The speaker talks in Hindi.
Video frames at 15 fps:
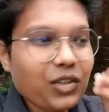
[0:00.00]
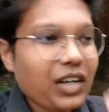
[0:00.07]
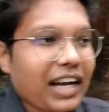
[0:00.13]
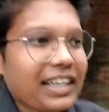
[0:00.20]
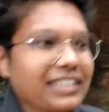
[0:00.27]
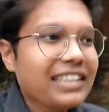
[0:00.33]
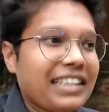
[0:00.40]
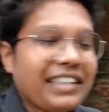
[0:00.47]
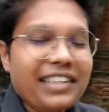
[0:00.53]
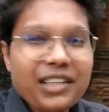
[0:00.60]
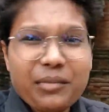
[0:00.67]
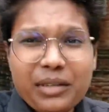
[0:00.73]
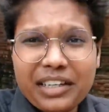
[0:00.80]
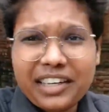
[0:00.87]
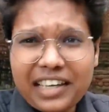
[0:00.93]
तो गाइस
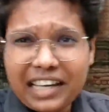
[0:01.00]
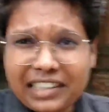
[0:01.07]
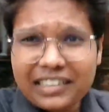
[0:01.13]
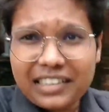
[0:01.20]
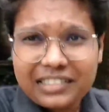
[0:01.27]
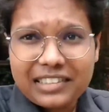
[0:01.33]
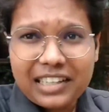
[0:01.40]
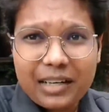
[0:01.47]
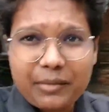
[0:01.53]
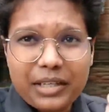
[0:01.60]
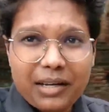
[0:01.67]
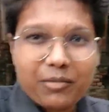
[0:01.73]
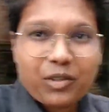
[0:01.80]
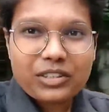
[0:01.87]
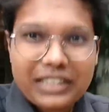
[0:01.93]
एंट्री मिल गया अंदर से
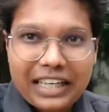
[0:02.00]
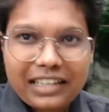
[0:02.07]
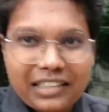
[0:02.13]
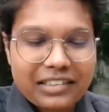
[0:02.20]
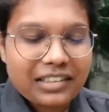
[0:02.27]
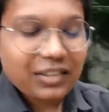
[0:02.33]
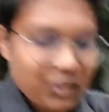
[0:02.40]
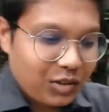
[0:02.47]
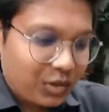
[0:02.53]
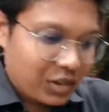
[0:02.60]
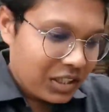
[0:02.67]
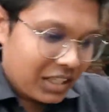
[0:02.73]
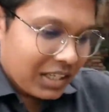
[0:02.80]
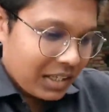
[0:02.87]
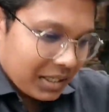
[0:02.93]
अभी हम लोग जा रहे थे तो
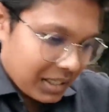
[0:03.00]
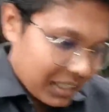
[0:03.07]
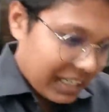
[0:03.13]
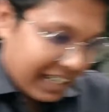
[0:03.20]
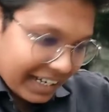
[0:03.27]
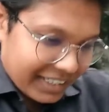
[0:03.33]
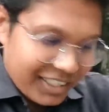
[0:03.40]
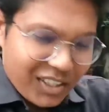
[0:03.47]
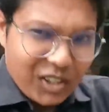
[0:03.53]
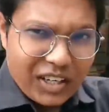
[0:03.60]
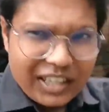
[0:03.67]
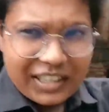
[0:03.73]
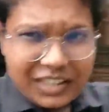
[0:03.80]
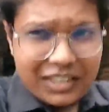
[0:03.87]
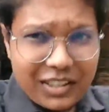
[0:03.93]
आंटी
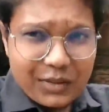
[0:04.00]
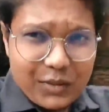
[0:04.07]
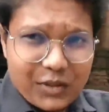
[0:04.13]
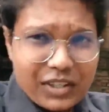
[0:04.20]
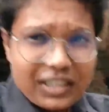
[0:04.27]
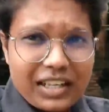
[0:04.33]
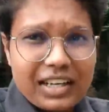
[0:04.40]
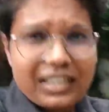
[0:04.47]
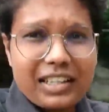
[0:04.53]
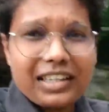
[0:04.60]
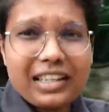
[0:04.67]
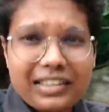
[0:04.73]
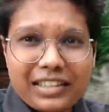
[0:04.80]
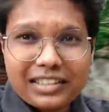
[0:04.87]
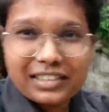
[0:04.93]
लोग खड़ी थी उन्होंने कहा
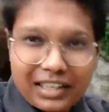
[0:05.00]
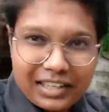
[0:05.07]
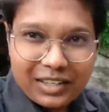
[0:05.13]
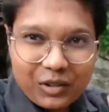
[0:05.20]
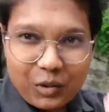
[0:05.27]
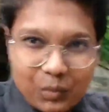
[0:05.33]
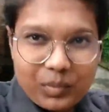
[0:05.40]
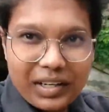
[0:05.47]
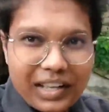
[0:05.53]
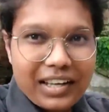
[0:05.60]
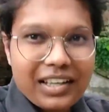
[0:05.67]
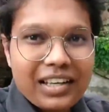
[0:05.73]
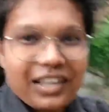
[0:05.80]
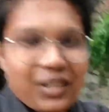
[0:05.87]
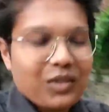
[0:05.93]
कि अंदर जाना घूमना
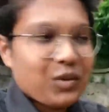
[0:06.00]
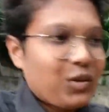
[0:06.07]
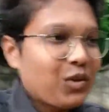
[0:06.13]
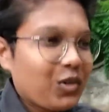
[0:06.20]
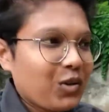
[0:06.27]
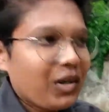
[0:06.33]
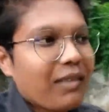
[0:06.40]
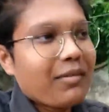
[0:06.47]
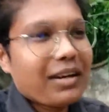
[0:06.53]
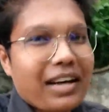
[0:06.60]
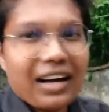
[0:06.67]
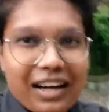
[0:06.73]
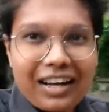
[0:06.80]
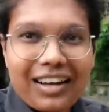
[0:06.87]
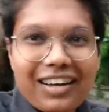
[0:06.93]
है तो
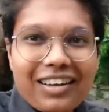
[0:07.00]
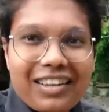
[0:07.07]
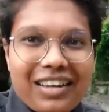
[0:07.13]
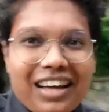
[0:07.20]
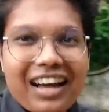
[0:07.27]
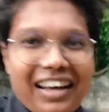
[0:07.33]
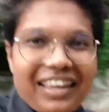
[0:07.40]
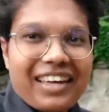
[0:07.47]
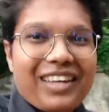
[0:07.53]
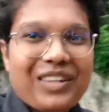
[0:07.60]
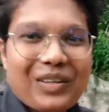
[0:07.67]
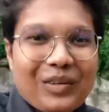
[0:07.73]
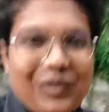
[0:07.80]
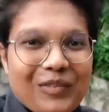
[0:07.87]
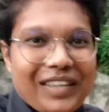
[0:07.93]
हमें कहा हाँ आए
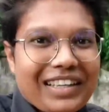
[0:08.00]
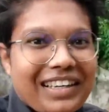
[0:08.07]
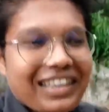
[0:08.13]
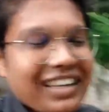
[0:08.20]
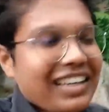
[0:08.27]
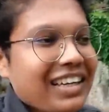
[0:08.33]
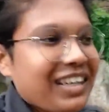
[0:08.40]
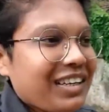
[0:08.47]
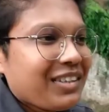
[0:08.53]
हैं तो घूम लेंगे